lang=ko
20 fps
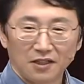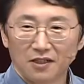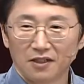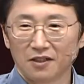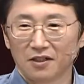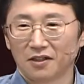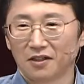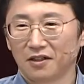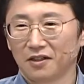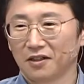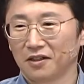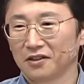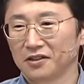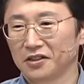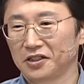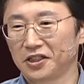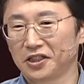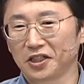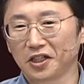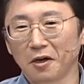어,
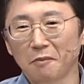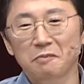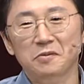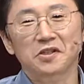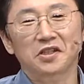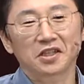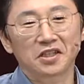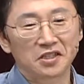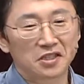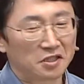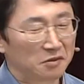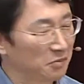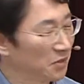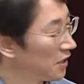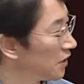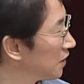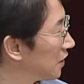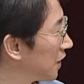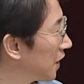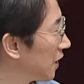직업적인
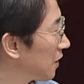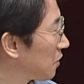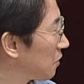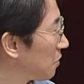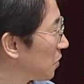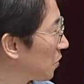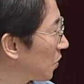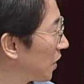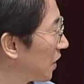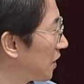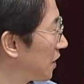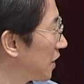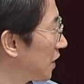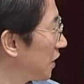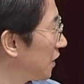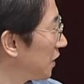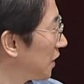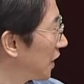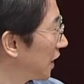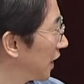측면에서 제가 좀 소개를
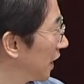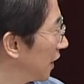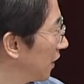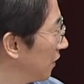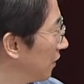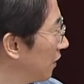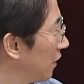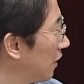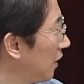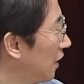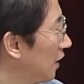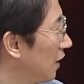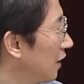시켜드릴게요.